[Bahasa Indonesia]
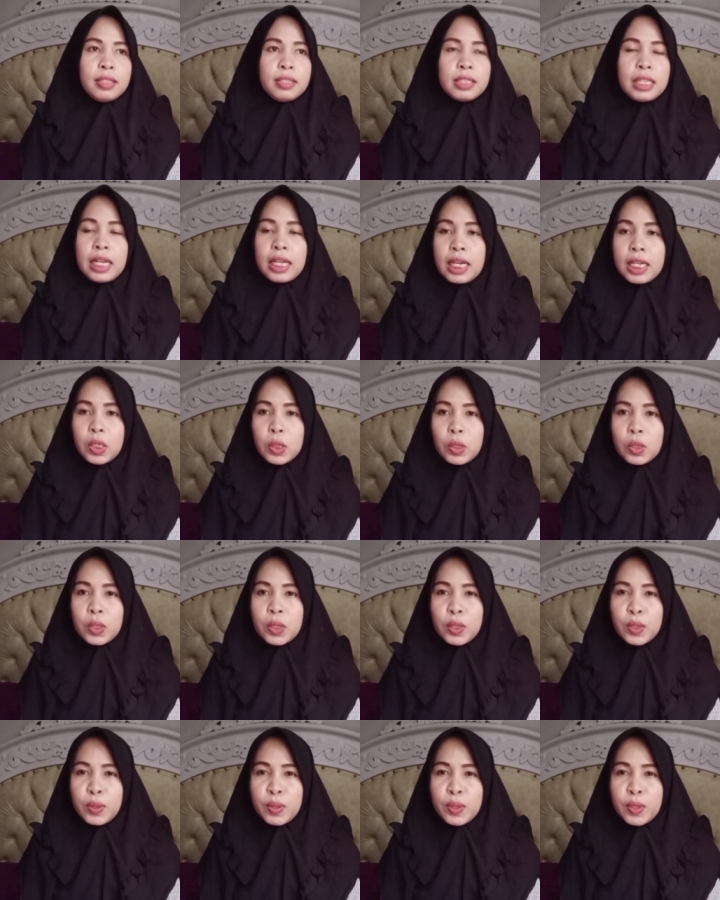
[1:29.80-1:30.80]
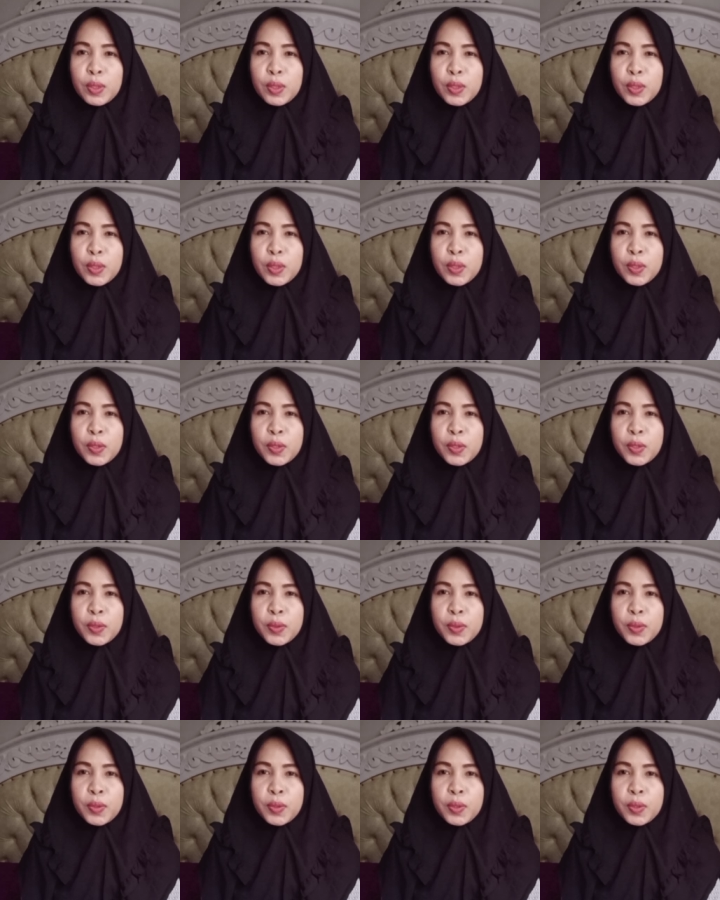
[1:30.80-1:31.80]
sangat
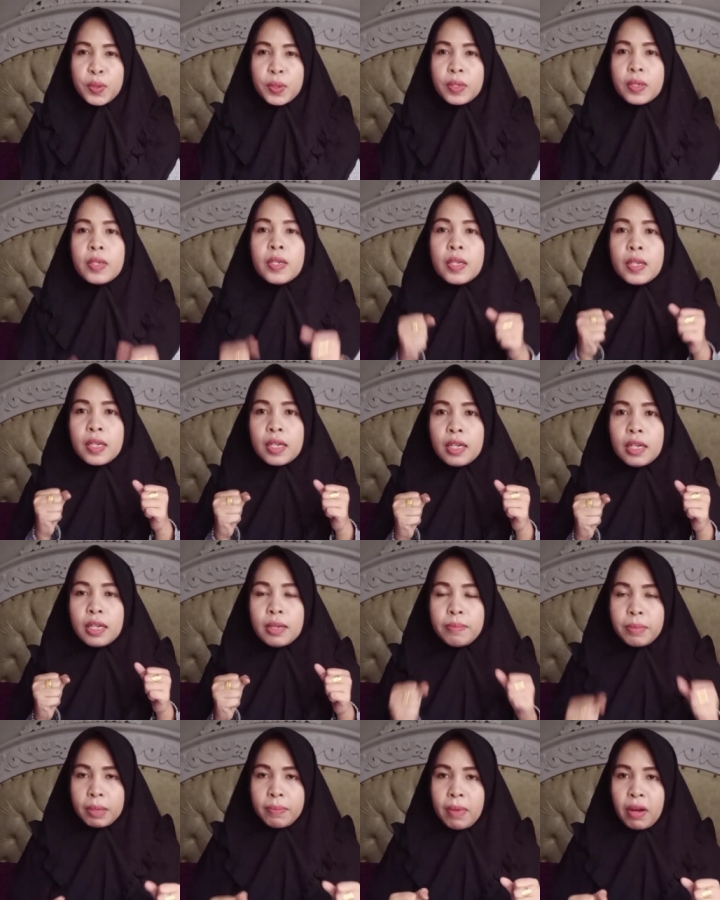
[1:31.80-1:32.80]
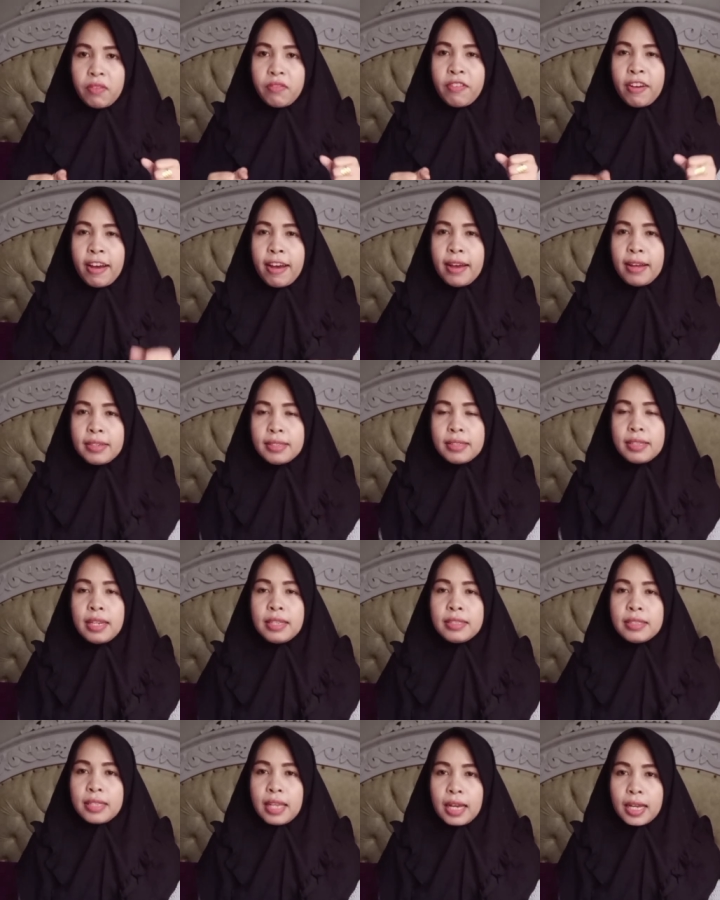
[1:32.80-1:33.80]
uh, bermanfaat
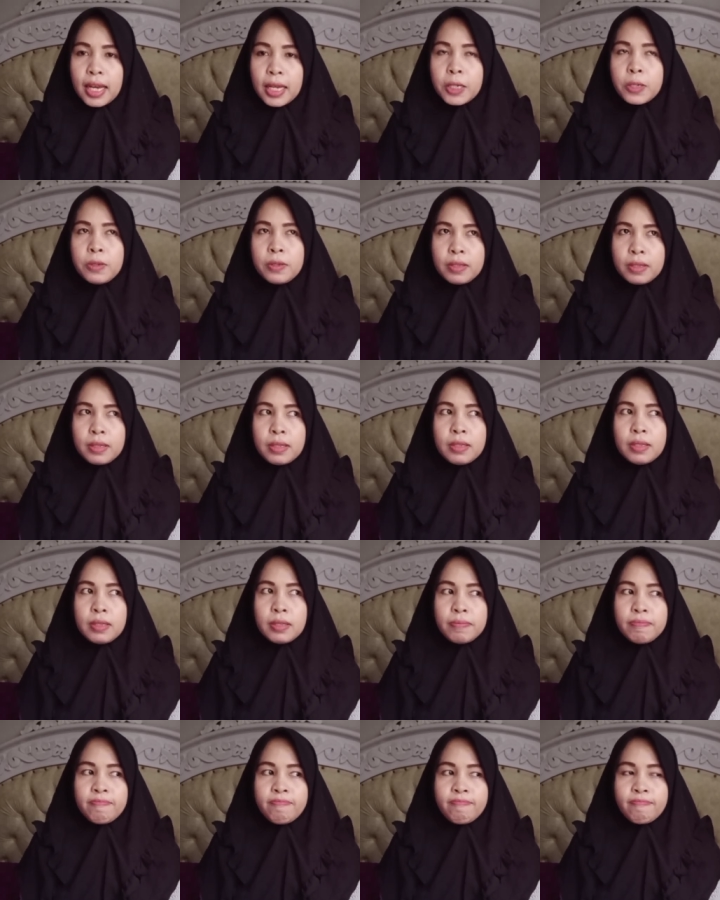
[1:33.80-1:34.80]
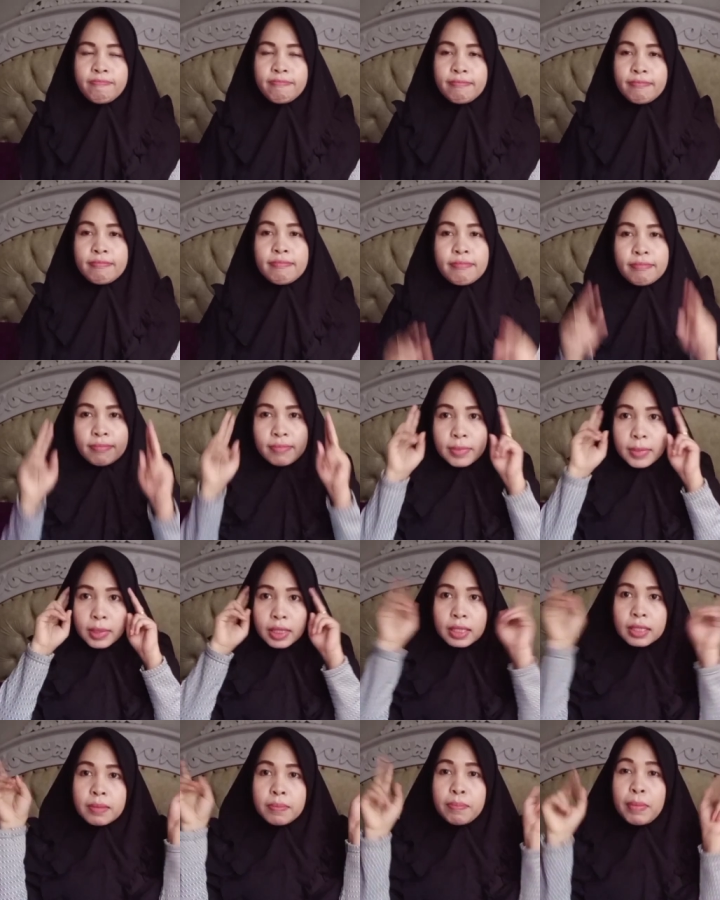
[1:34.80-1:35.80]
dan sangat um,
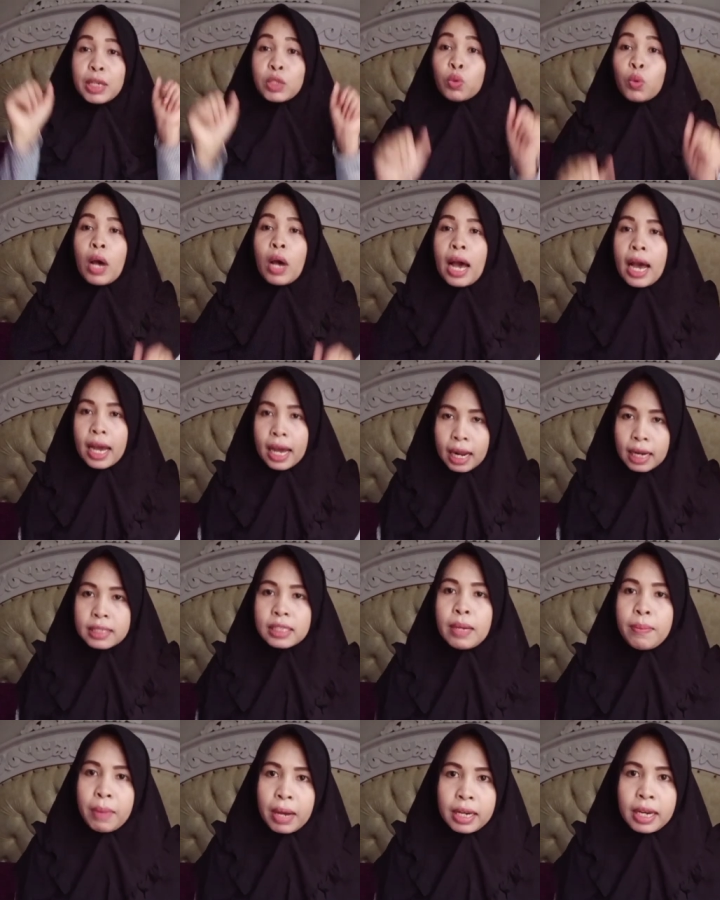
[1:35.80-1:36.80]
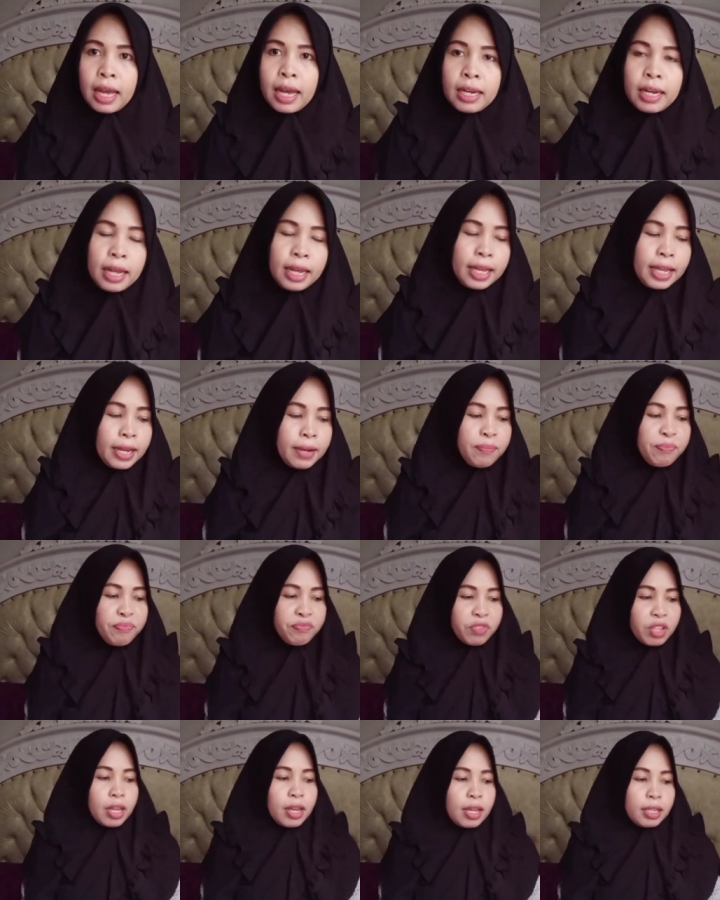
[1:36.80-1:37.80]
masuk akal sama anak-anak ya.
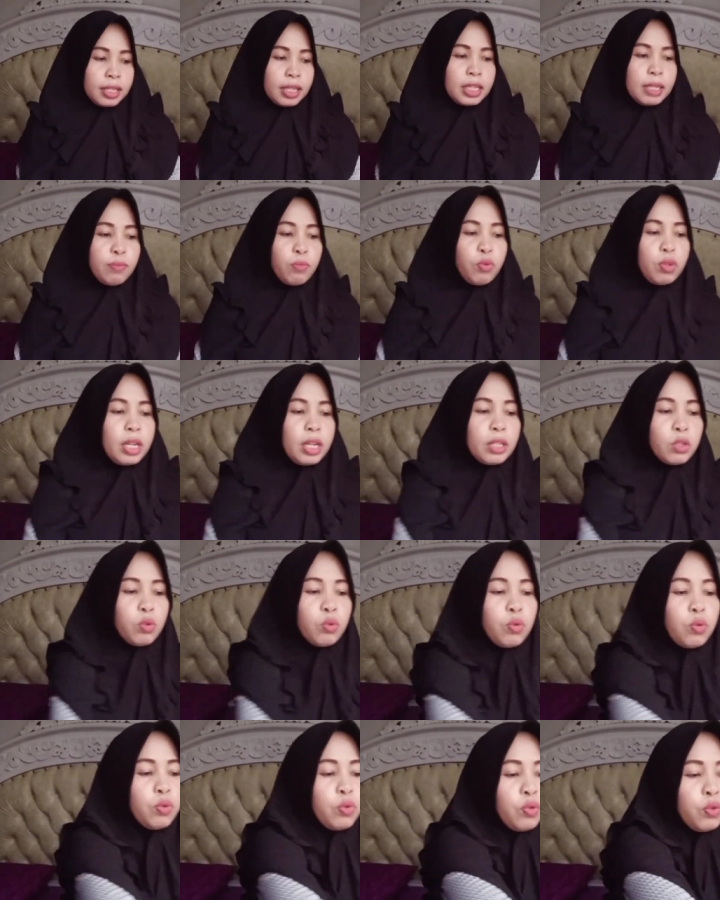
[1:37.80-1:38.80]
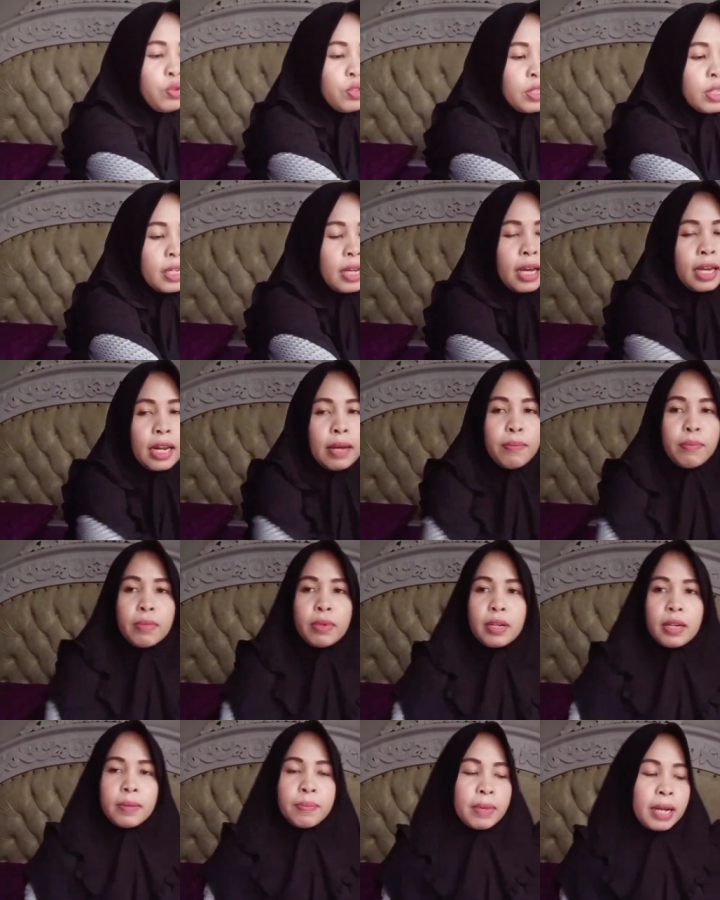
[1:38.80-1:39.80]
Jadi bunda itu sekarang
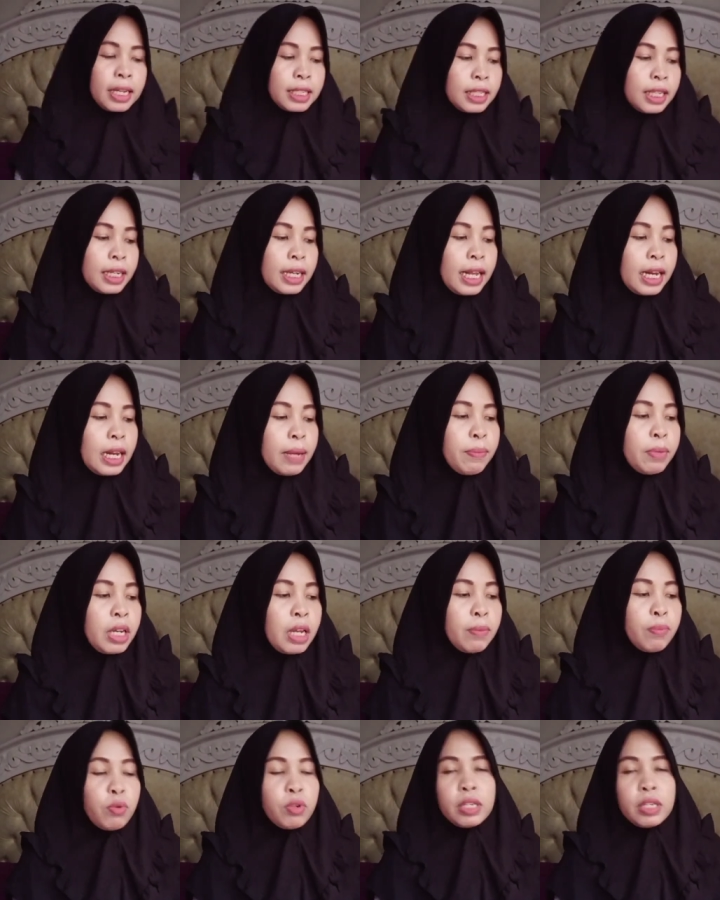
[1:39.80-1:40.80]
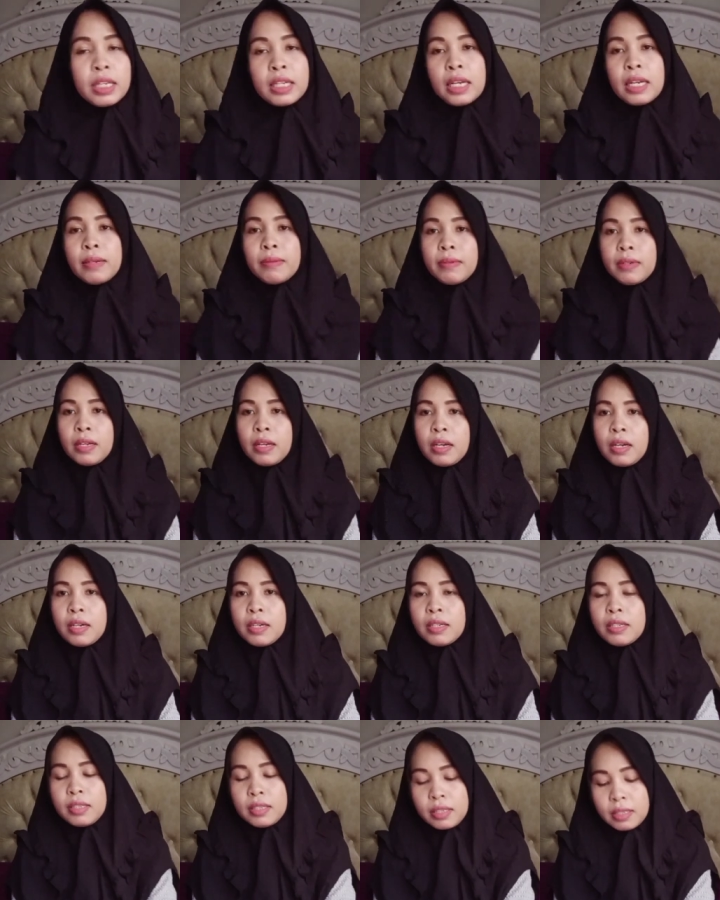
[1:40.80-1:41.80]
mengajar Naila menabung dengan
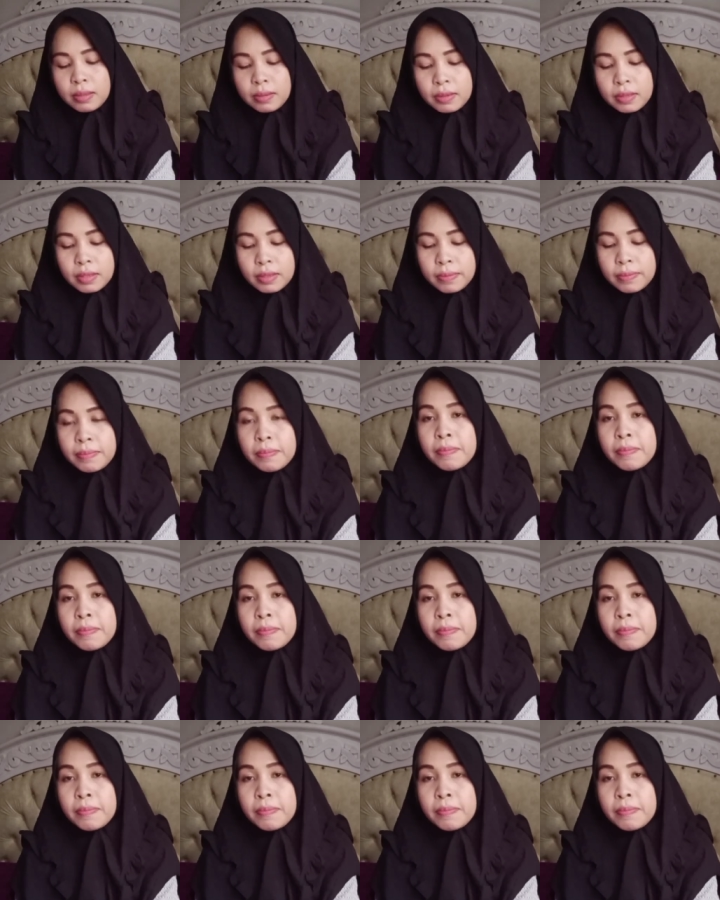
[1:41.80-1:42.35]
uh,